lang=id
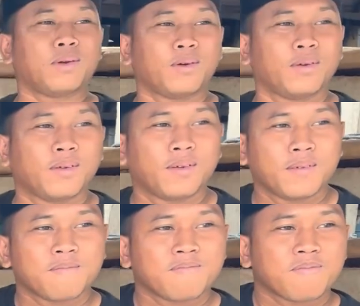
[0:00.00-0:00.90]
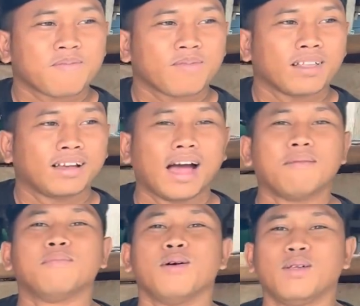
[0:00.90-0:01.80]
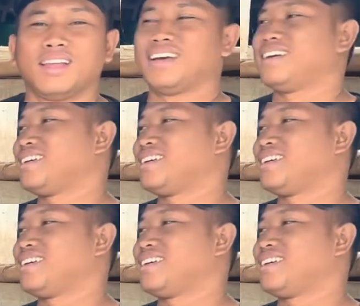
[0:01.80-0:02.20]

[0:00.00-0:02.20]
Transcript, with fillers: bro? Gambul. Gambul ya.